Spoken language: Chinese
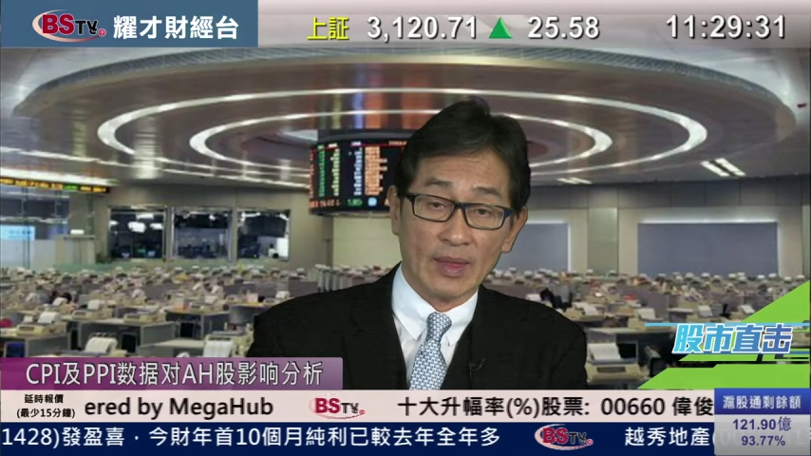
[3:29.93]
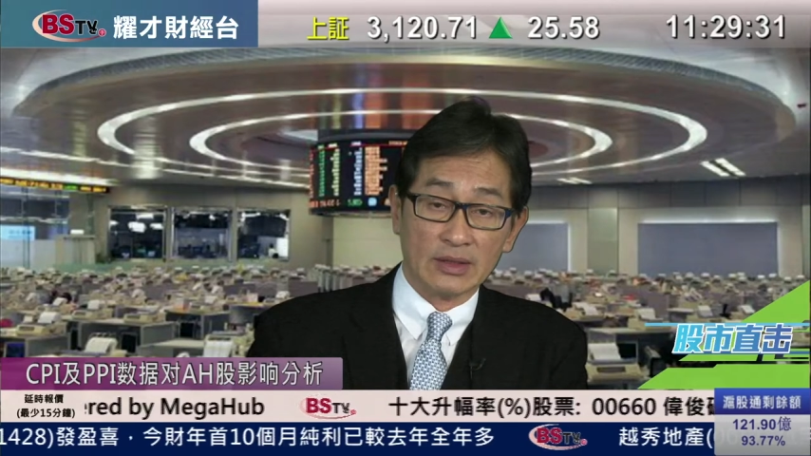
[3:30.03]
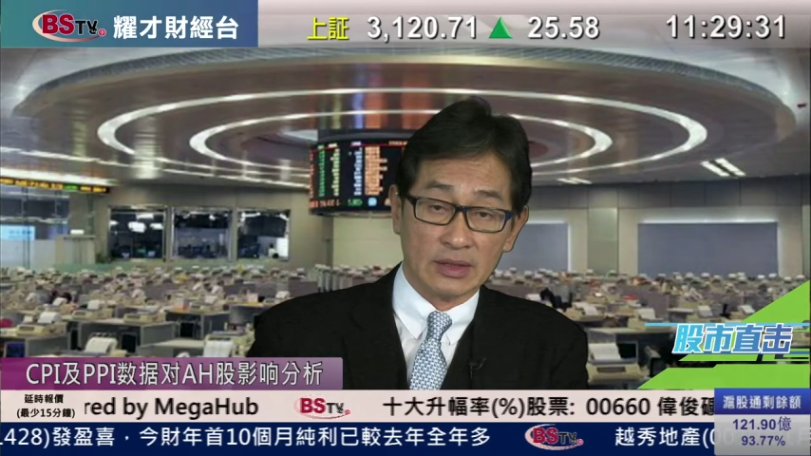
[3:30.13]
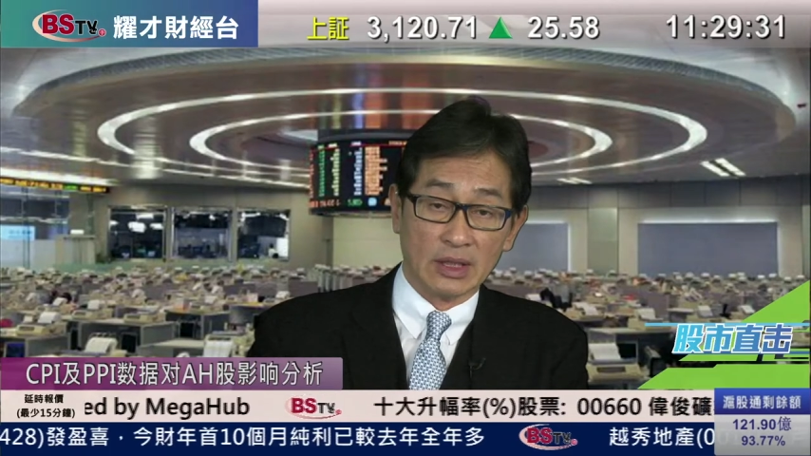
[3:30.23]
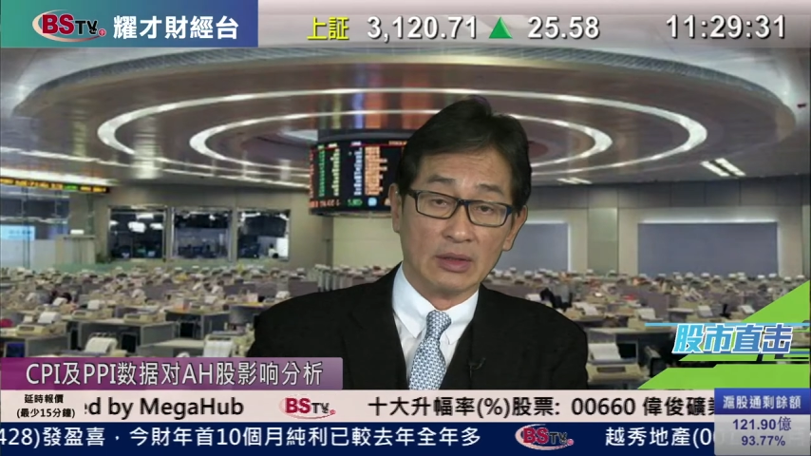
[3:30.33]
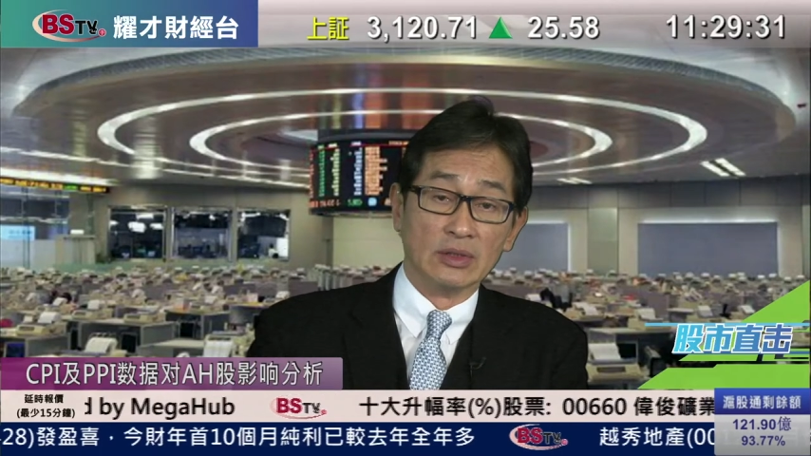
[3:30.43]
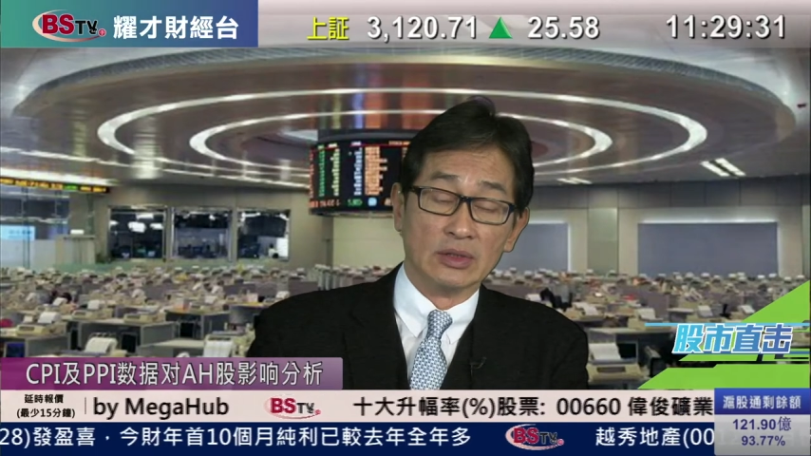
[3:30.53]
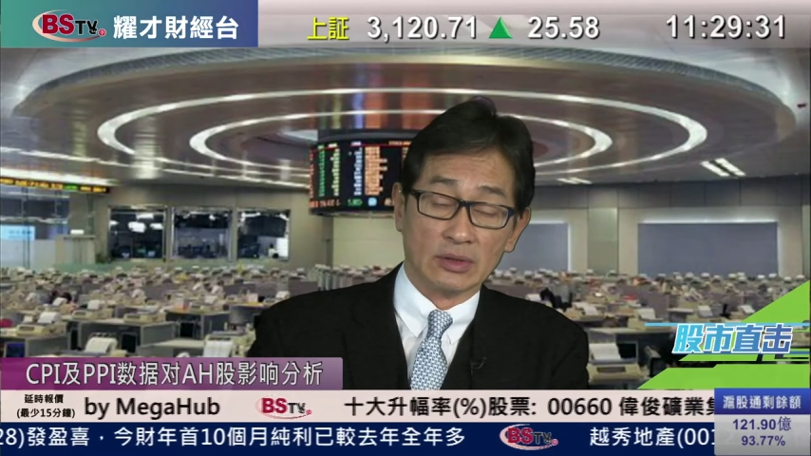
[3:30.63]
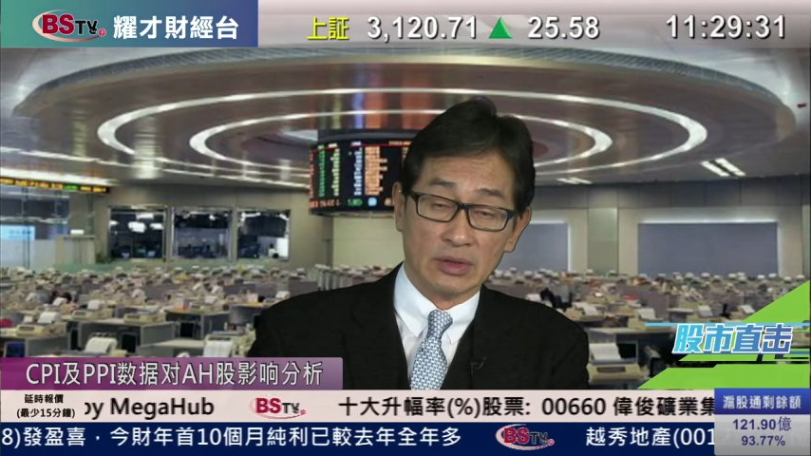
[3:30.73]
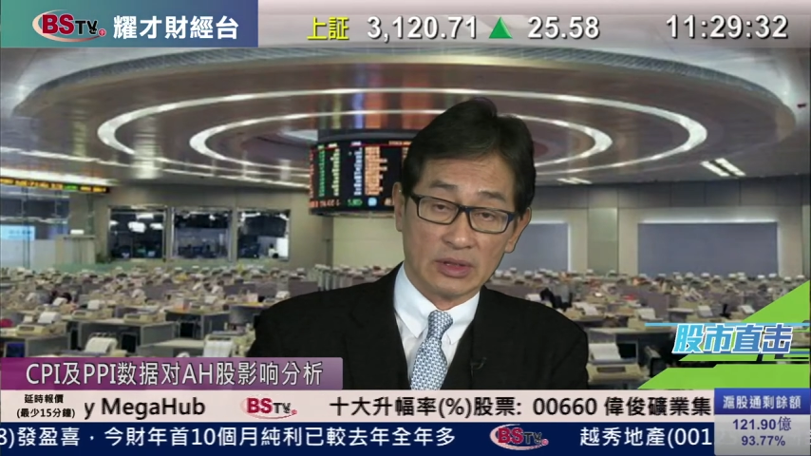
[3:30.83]
只要
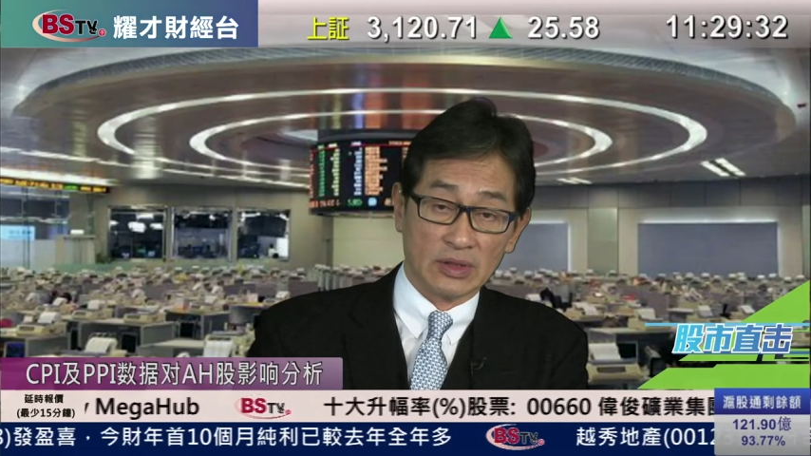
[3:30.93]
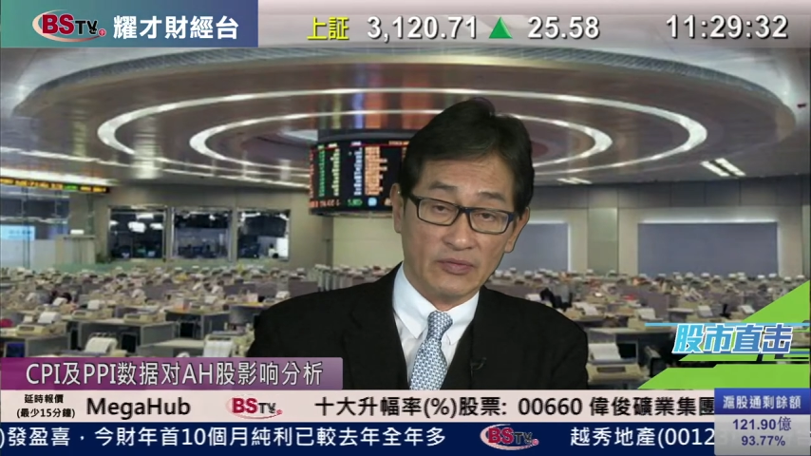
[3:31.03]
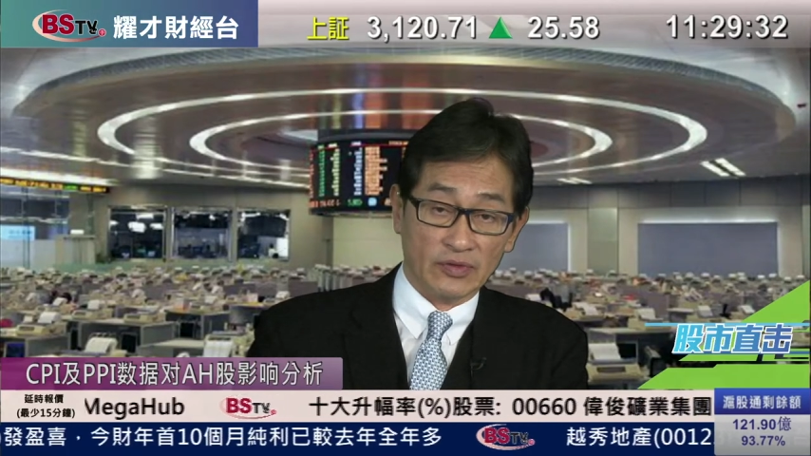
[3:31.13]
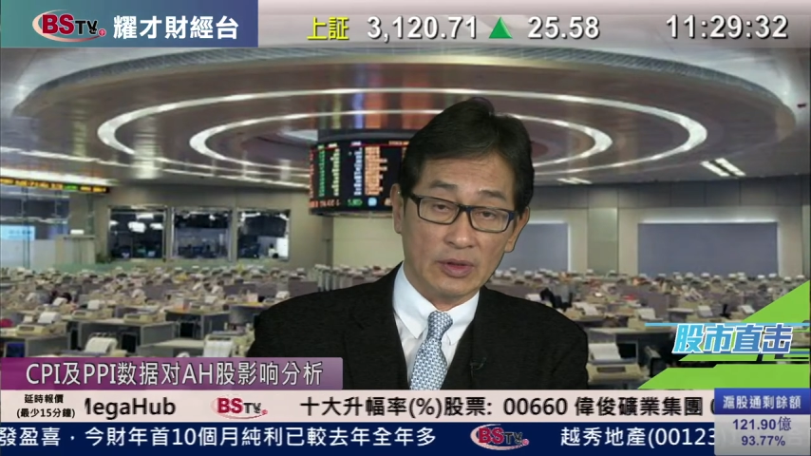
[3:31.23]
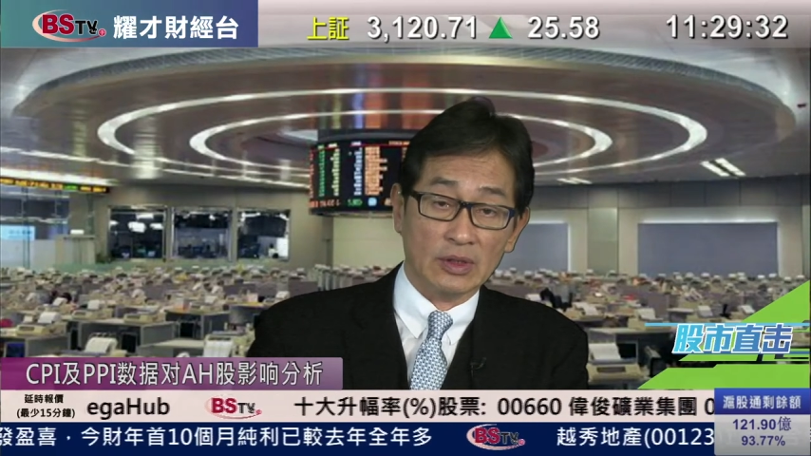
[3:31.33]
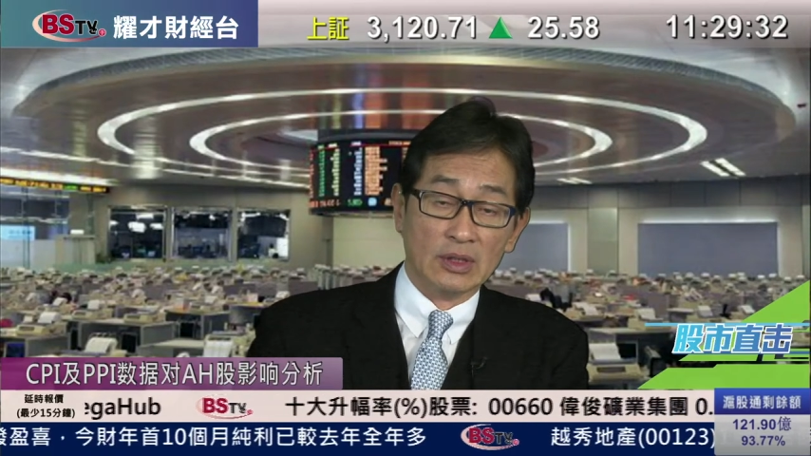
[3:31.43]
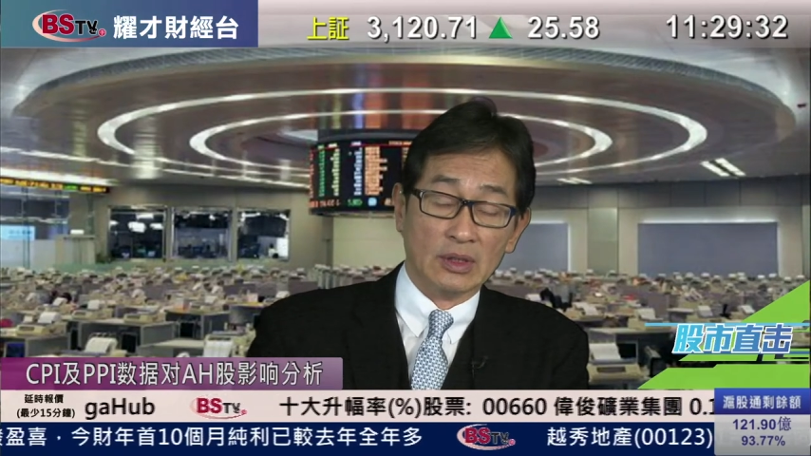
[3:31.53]
中央政府